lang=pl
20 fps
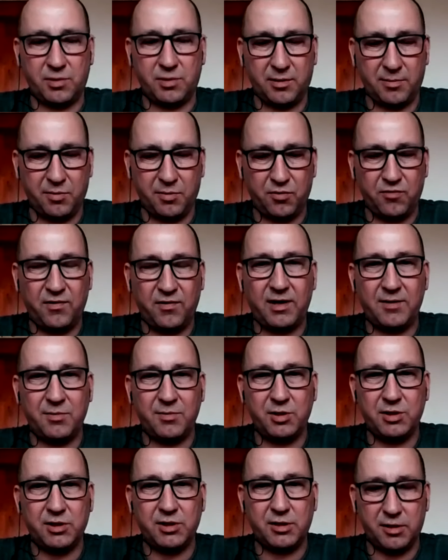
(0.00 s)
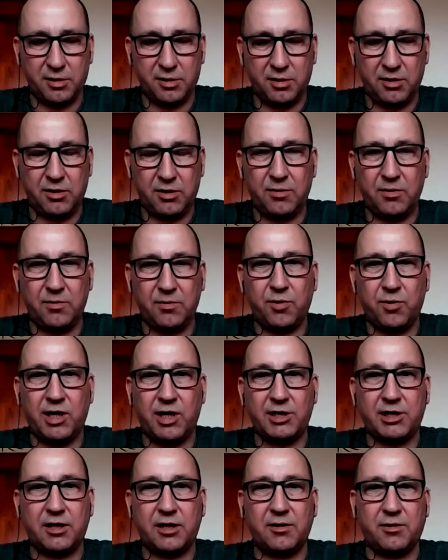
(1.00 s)
Tam były dwa remisy i
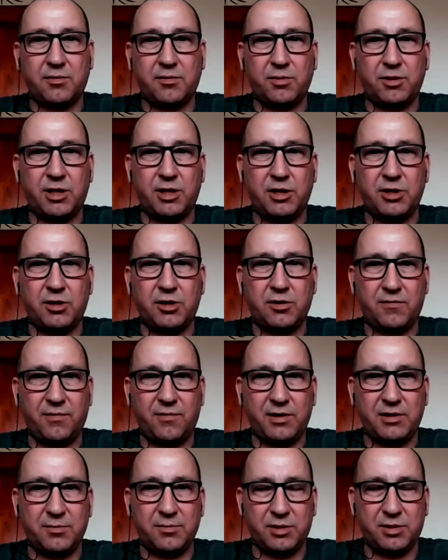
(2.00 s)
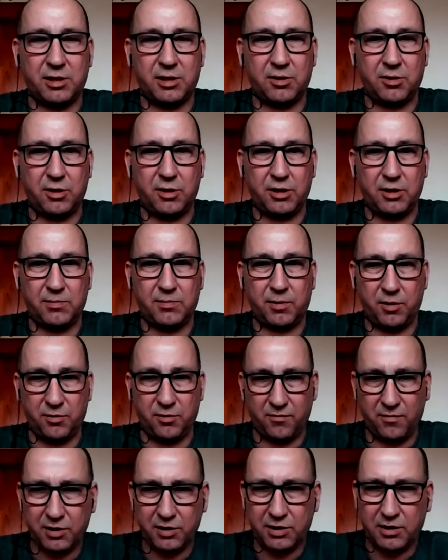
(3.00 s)
porażka i to bodajże na własnym stadionie z
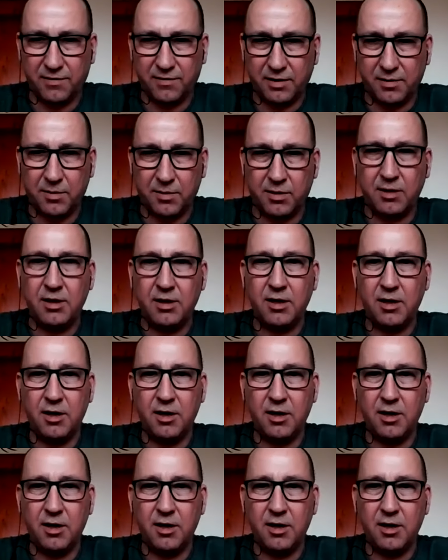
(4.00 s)
Polonią Warszawa chyba